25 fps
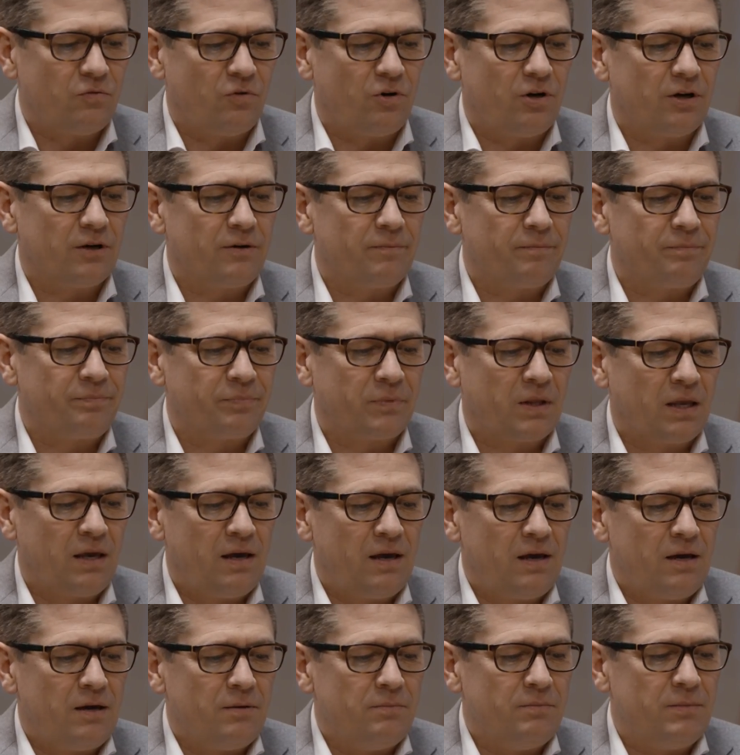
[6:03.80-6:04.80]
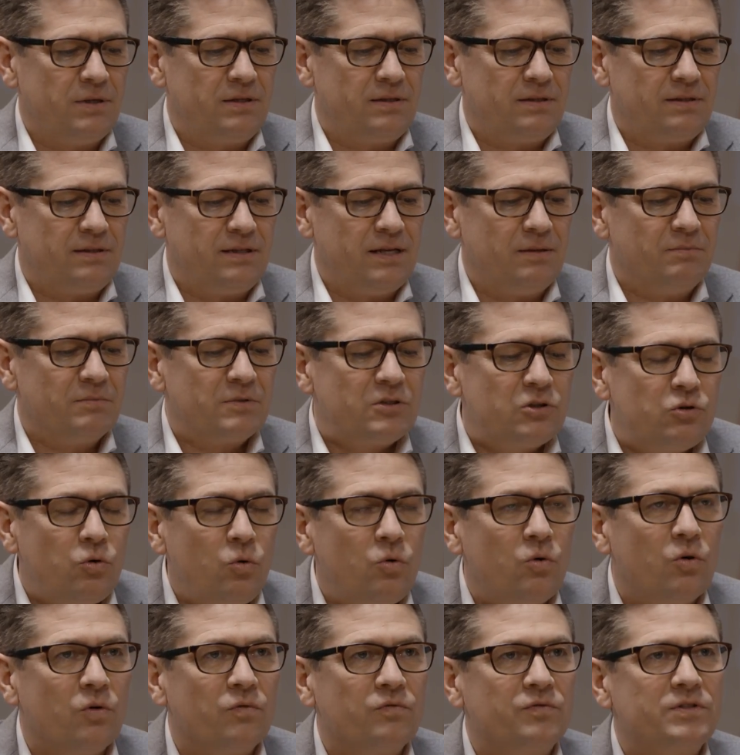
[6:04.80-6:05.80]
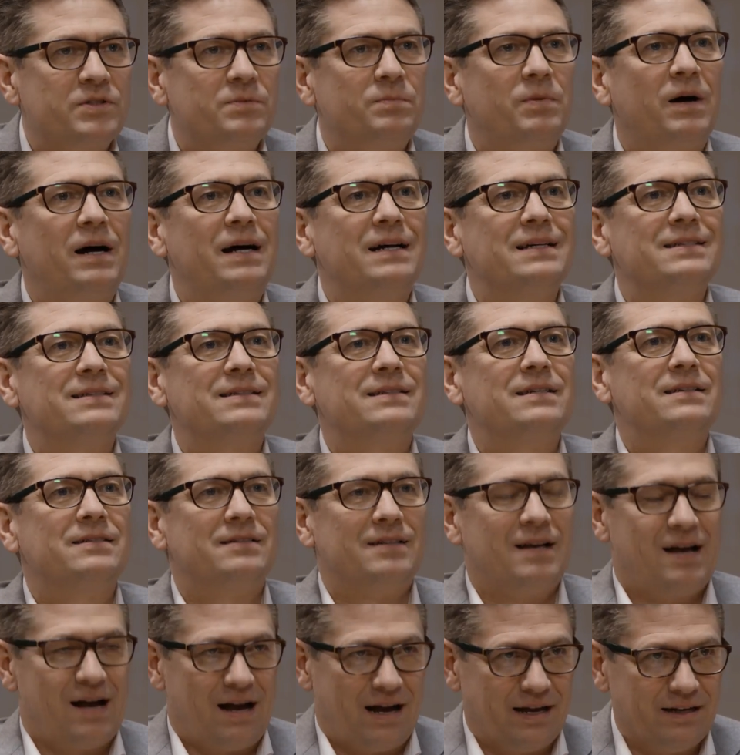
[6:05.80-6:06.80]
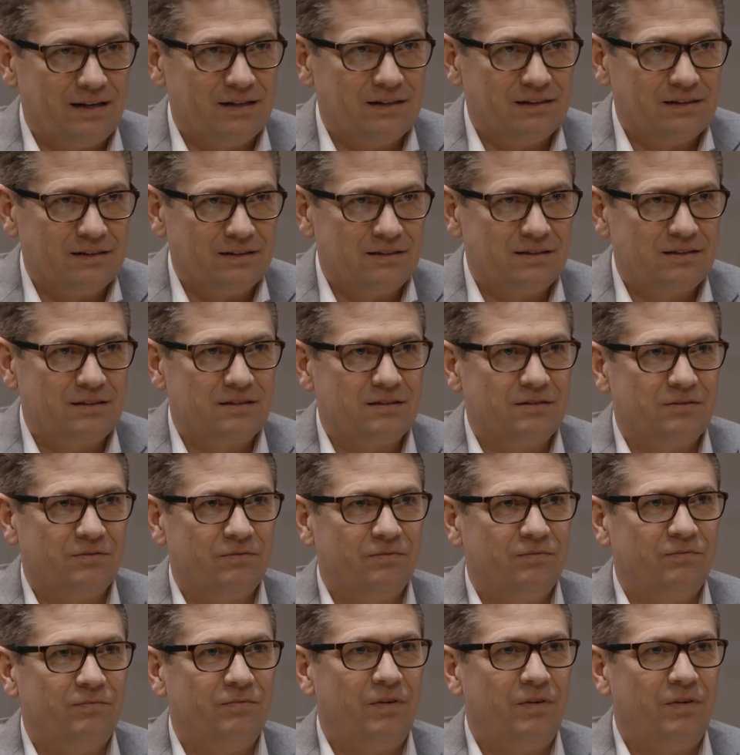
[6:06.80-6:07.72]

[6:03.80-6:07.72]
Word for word: worden mit dem Zukunftspreis des Handels.